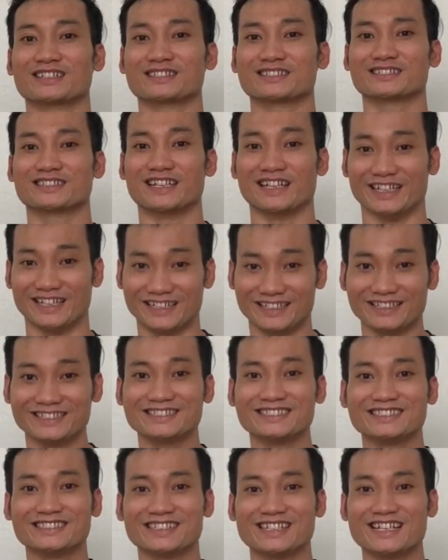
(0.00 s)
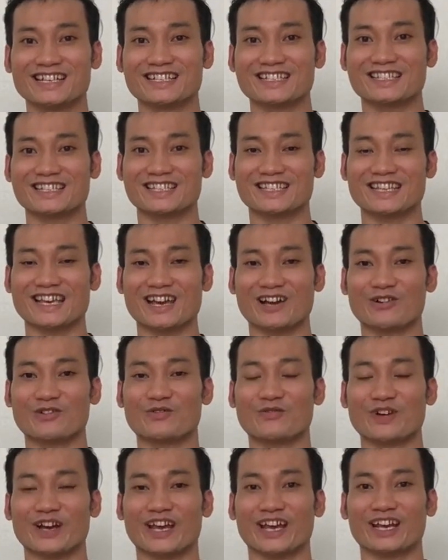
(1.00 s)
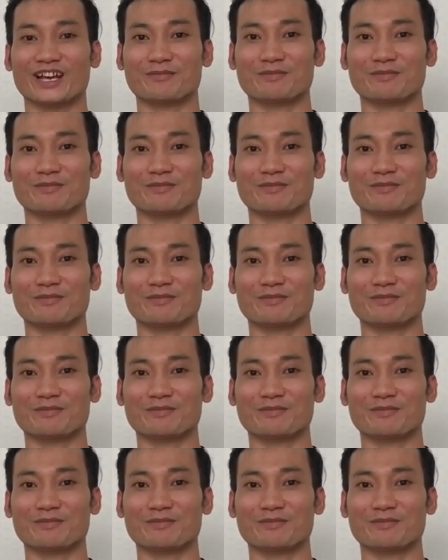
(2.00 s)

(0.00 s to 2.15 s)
liền xin chào và hẹn gặp